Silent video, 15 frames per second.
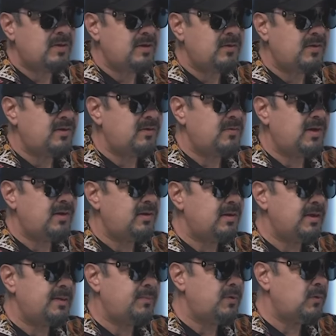de John
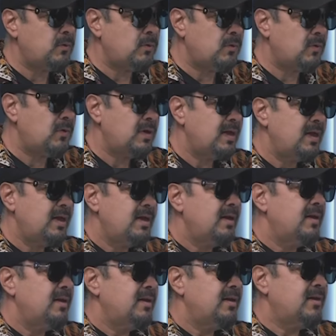Sebastian que produjo,
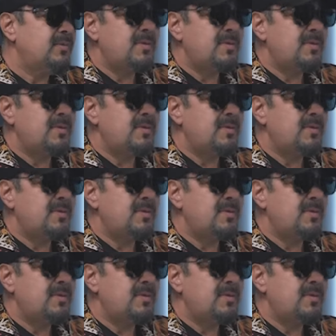dijo,